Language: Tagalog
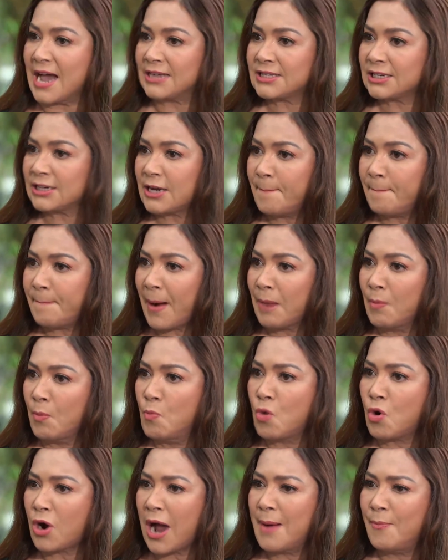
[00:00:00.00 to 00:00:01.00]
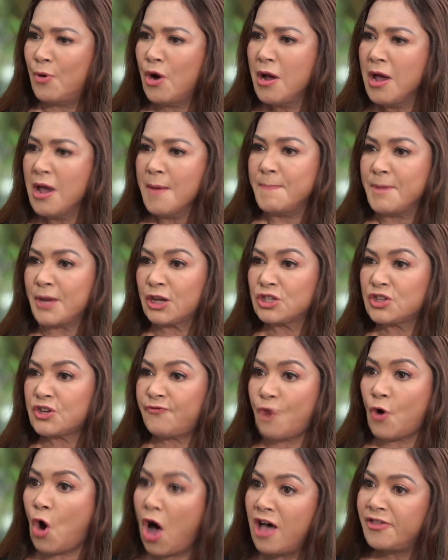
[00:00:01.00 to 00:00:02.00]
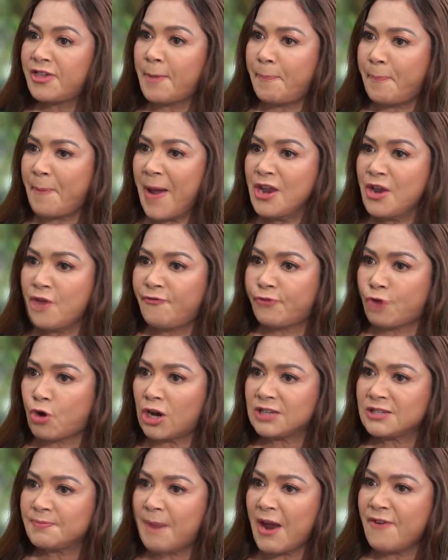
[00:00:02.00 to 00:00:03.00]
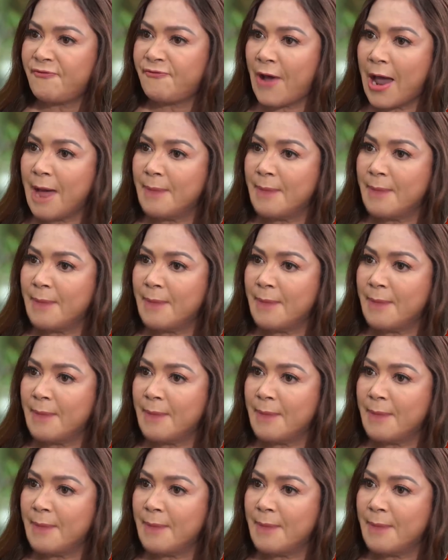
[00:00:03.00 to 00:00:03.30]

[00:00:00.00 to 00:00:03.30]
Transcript: pinasag ang pagmumukha mo because of all the pain you've caused my